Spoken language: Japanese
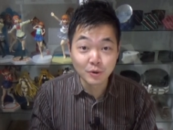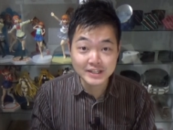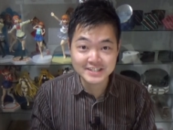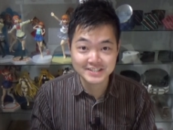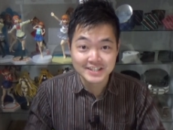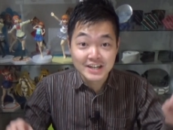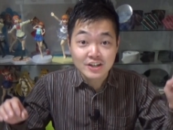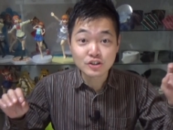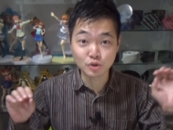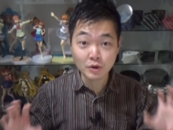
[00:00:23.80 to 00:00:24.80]
そうです
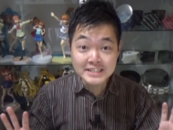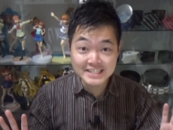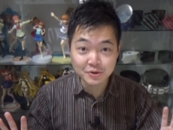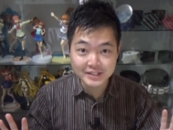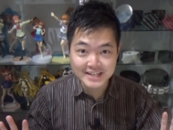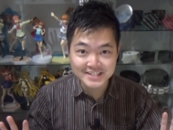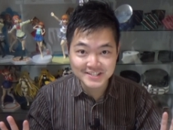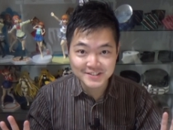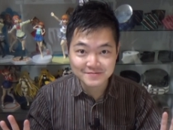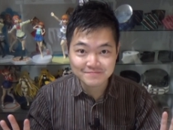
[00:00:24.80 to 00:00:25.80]
ドンジロで
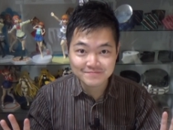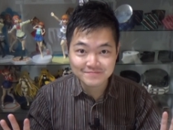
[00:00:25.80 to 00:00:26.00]
す